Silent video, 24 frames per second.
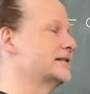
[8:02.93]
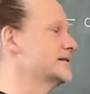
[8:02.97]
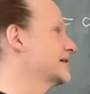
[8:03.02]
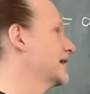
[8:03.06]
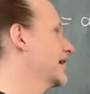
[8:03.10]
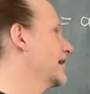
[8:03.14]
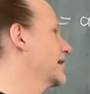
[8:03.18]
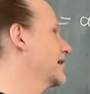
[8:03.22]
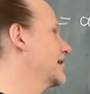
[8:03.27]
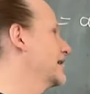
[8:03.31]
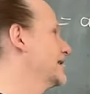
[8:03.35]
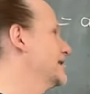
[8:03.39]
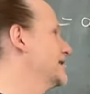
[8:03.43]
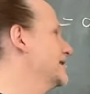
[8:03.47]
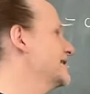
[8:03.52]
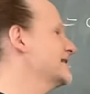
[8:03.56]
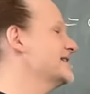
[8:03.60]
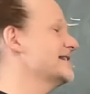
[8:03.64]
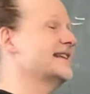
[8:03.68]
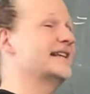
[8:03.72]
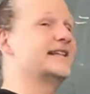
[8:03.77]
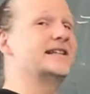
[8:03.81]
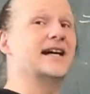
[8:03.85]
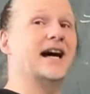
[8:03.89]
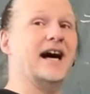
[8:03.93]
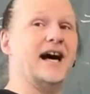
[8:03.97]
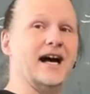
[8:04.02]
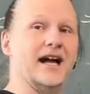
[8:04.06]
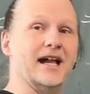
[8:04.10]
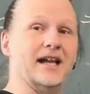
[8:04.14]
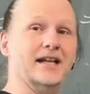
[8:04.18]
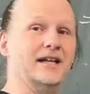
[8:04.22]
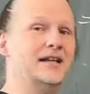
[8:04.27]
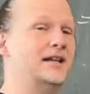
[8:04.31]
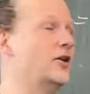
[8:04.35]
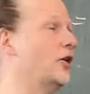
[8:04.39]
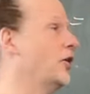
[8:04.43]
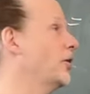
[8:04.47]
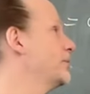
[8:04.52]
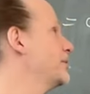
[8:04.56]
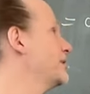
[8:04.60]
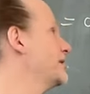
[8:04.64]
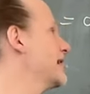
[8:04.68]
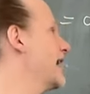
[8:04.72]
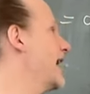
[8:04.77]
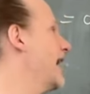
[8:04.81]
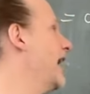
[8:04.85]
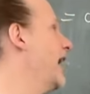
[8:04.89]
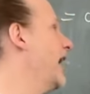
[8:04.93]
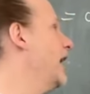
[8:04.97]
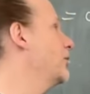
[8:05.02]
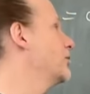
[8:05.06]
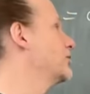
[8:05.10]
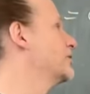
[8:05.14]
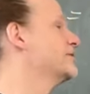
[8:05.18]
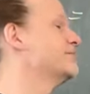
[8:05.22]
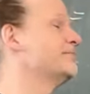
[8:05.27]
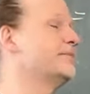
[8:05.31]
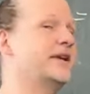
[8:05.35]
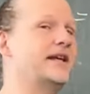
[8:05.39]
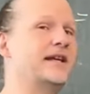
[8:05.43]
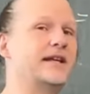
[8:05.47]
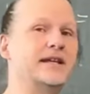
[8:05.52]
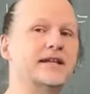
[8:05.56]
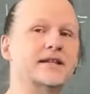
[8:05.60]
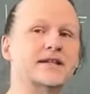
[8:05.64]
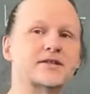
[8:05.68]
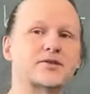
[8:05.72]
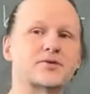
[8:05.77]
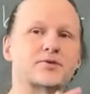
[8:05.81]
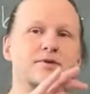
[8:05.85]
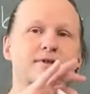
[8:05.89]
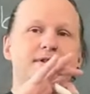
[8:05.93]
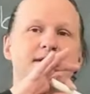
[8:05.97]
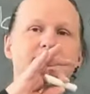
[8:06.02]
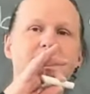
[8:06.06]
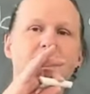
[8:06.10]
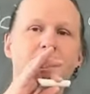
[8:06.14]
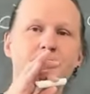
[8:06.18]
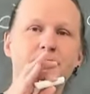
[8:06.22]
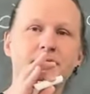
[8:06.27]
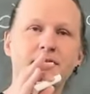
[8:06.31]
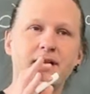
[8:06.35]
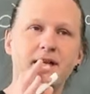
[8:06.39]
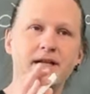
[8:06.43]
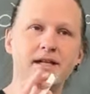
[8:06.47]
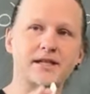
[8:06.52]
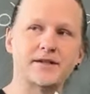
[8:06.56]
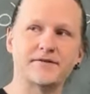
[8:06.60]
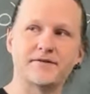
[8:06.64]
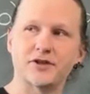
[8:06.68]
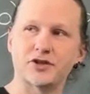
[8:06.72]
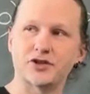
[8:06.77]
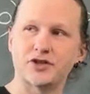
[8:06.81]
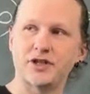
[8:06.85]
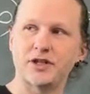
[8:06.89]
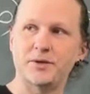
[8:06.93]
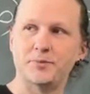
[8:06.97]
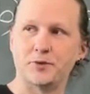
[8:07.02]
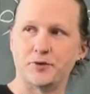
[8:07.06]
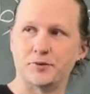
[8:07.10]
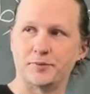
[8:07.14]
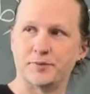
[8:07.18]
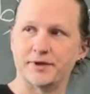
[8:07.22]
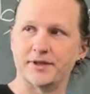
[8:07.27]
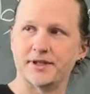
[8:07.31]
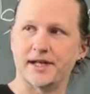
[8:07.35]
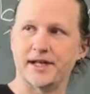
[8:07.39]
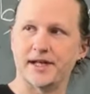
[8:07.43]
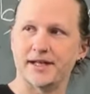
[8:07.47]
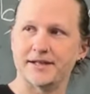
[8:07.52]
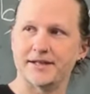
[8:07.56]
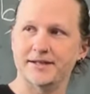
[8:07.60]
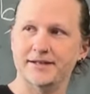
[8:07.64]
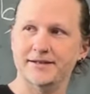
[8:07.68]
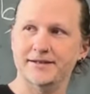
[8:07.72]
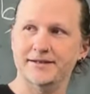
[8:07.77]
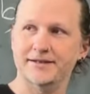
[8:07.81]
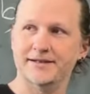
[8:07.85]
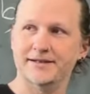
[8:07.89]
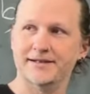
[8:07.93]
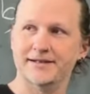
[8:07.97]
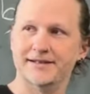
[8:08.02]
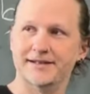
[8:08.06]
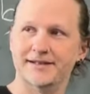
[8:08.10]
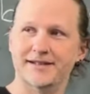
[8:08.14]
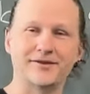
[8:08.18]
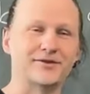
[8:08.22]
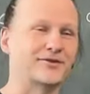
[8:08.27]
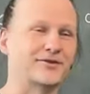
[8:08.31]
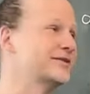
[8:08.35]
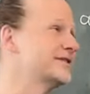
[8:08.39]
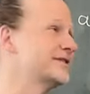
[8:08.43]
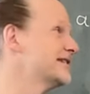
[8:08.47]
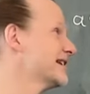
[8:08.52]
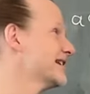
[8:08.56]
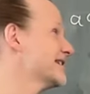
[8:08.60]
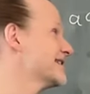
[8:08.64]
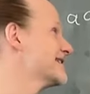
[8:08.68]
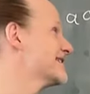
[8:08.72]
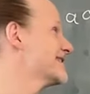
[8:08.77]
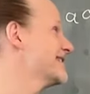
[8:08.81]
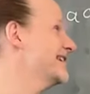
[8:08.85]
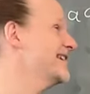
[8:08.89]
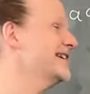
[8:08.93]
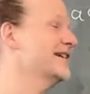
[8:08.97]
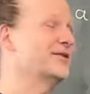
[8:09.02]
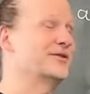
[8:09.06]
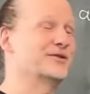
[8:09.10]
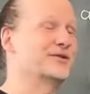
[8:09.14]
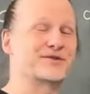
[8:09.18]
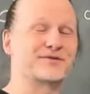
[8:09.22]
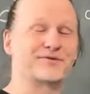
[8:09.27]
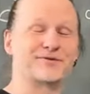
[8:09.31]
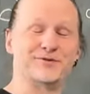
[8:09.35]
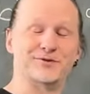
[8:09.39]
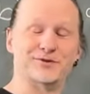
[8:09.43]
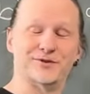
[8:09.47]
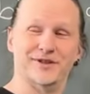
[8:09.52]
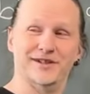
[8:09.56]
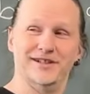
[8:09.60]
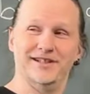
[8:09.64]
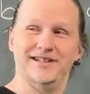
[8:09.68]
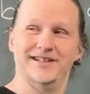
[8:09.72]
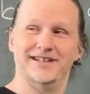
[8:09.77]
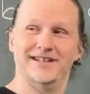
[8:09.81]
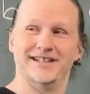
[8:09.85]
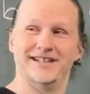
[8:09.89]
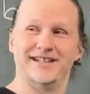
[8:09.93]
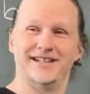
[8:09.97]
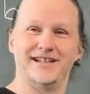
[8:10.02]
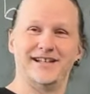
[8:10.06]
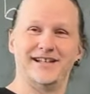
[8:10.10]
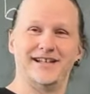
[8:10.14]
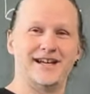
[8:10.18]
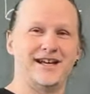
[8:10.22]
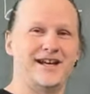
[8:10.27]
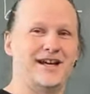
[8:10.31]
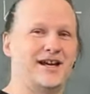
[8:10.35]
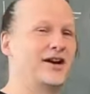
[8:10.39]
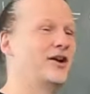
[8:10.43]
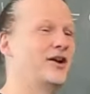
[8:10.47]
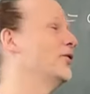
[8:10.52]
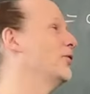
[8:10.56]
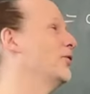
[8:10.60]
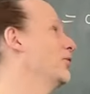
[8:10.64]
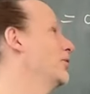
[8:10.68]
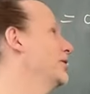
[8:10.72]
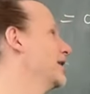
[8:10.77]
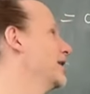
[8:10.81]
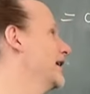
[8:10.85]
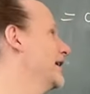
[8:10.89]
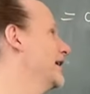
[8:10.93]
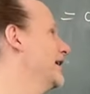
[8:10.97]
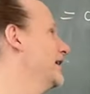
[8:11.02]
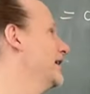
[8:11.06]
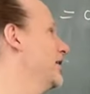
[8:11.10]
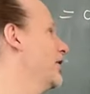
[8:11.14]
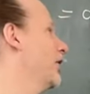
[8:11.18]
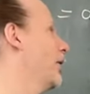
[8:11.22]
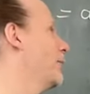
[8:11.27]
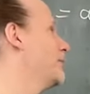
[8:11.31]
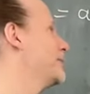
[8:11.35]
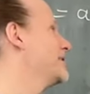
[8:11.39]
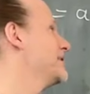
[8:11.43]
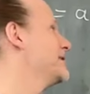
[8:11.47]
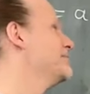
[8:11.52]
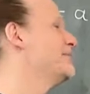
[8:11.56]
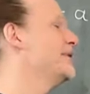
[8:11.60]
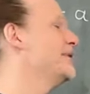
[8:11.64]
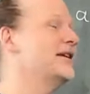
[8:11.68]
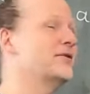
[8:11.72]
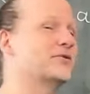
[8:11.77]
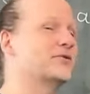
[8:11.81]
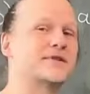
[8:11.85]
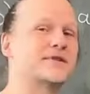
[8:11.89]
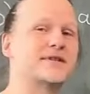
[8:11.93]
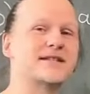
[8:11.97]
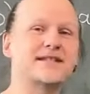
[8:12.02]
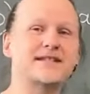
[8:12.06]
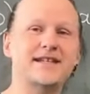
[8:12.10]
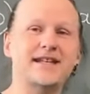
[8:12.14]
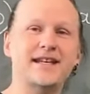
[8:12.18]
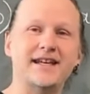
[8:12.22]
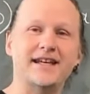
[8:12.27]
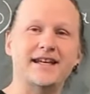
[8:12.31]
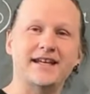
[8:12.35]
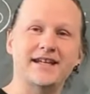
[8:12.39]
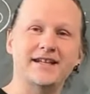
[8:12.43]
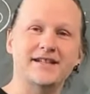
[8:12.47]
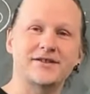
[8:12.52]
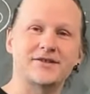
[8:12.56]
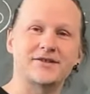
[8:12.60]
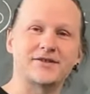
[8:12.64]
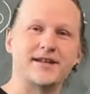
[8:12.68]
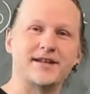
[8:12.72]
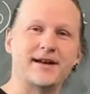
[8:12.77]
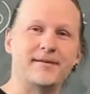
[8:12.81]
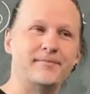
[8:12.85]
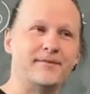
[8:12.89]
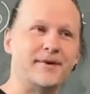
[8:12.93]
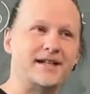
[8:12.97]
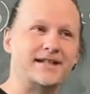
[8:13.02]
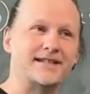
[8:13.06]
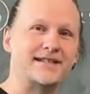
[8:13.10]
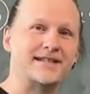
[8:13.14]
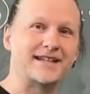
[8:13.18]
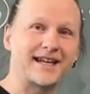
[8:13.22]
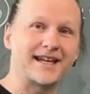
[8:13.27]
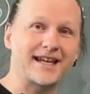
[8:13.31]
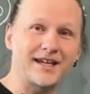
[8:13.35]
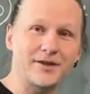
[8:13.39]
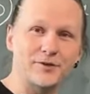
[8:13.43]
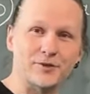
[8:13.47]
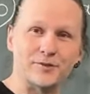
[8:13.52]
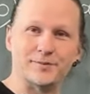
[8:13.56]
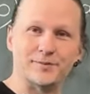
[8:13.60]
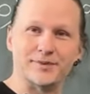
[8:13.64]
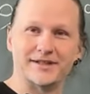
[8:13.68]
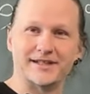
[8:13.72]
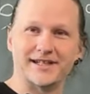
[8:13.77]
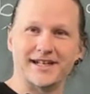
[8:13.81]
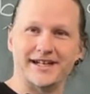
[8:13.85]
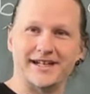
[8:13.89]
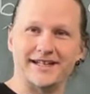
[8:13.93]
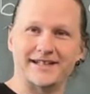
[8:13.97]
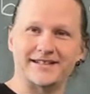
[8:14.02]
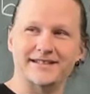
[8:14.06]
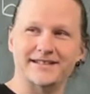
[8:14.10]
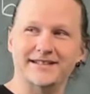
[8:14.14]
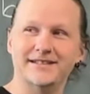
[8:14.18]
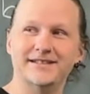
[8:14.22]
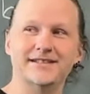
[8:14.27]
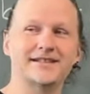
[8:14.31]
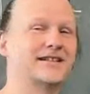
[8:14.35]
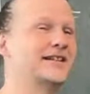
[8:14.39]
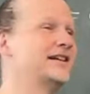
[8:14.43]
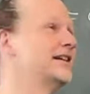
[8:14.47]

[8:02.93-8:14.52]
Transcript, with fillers: dann ist es egal, ob ich A und B zusammen als Verschiebung betrachte und dann C ausführe oder ob ich B und C zusammen als Drehung betrachte